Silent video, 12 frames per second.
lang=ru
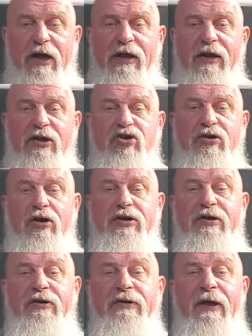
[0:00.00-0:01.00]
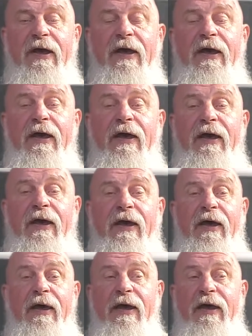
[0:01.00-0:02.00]
я не начинаю делать.
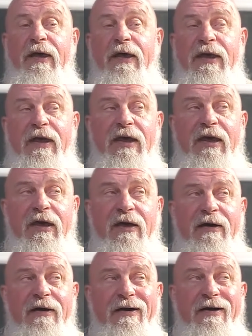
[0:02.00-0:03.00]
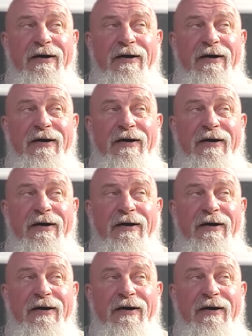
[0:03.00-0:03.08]
И